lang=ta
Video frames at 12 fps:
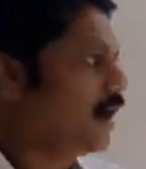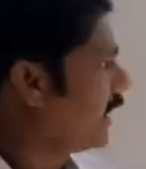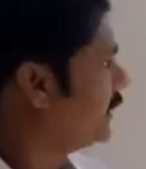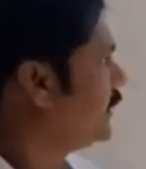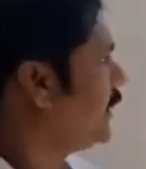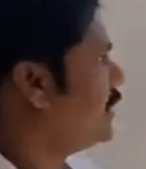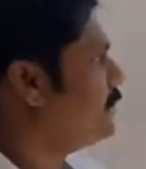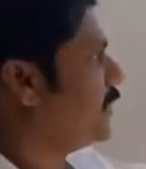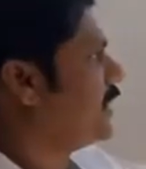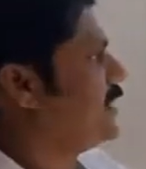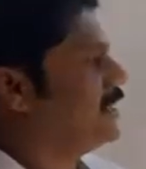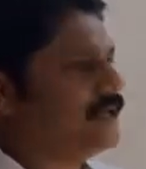அந்த
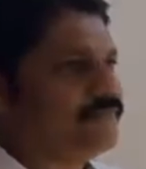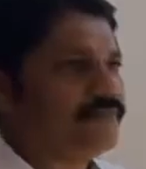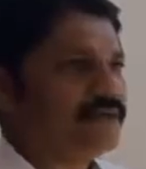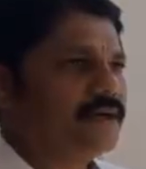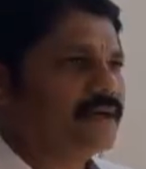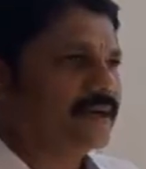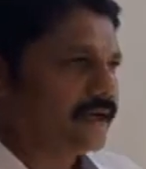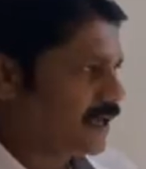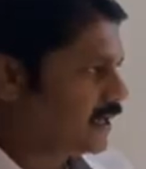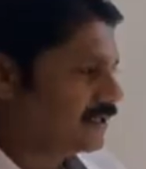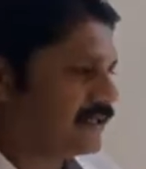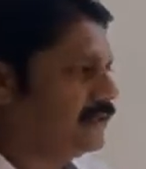அடிப்படையில் நாங்கள்